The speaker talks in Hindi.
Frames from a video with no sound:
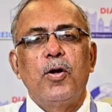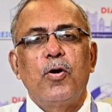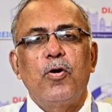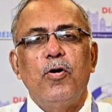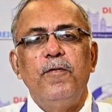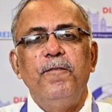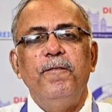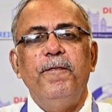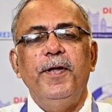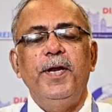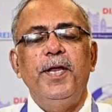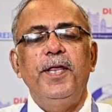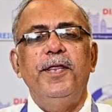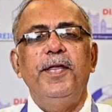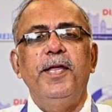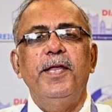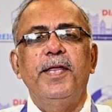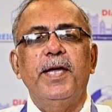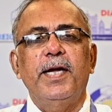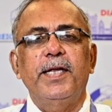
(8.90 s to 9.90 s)

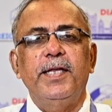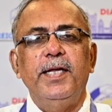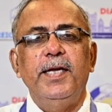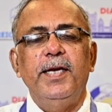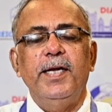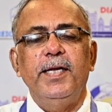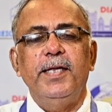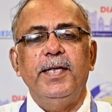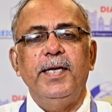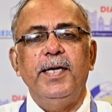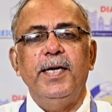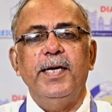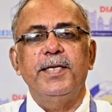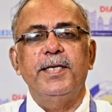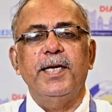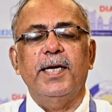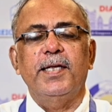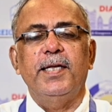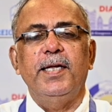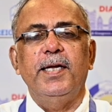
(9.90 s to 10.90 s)
कॉन्फ्रेंसेज आती रहती है
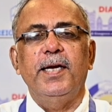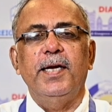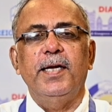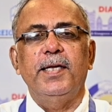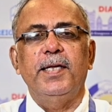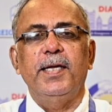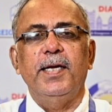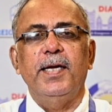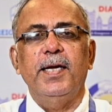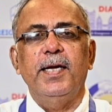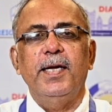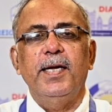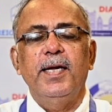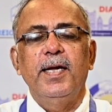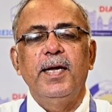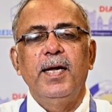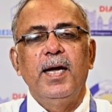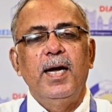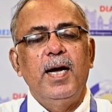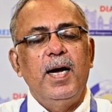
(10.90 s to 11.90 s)
जाती रहती है
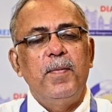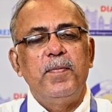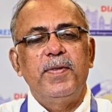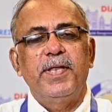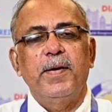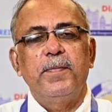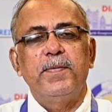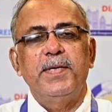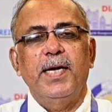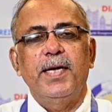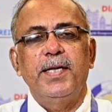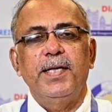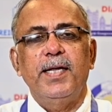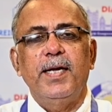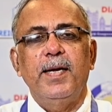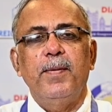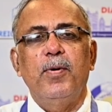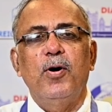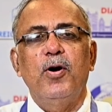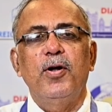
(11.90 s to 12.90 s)
हम सब
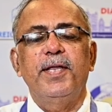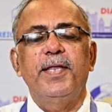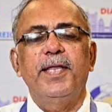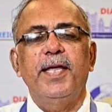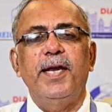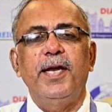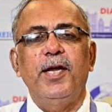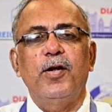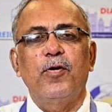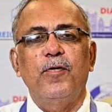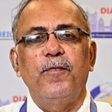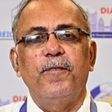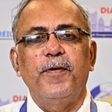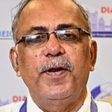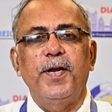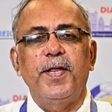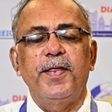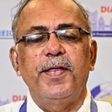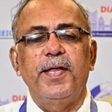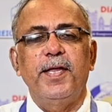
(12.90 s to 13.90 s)
जानते हैं बहुत सारी
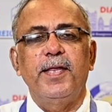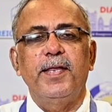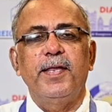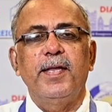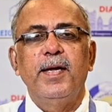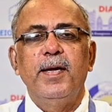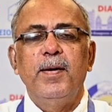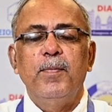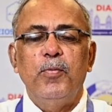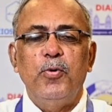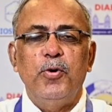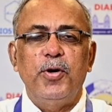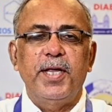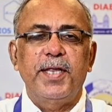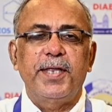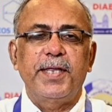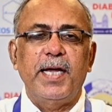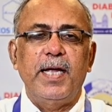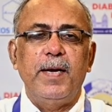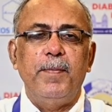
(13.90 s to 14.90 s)
कॉन्फ्रेंसेज पूरे
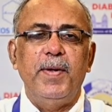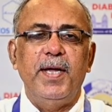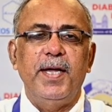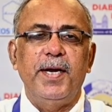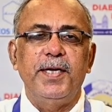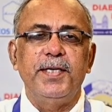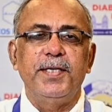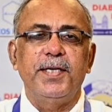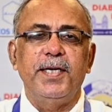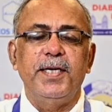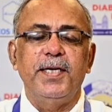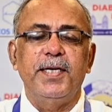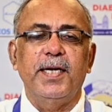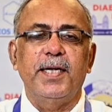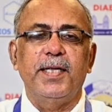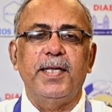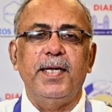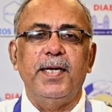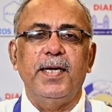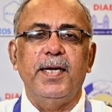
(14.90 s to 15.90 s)
साल में अरेंज की
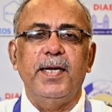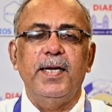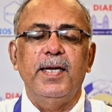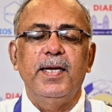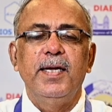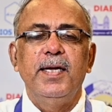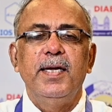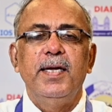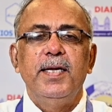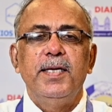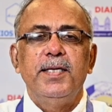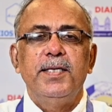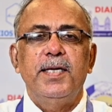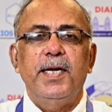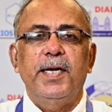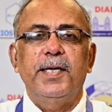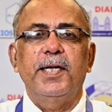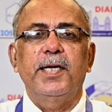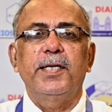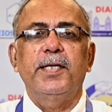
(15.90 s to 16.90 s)
जाती है
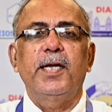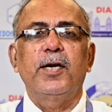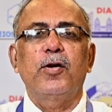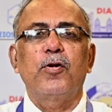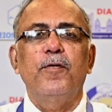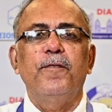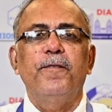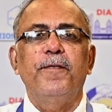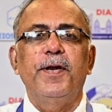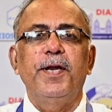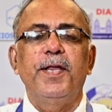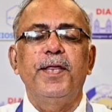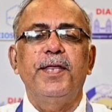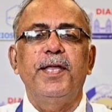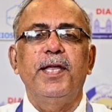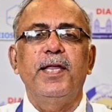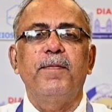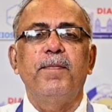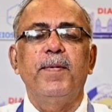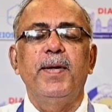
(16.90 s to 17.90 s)
ज़्यादातर
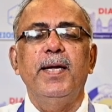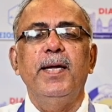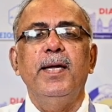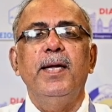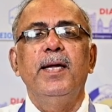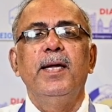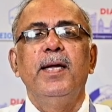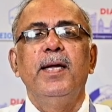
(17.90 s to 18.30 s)
कॉन्फ्रेंसेज में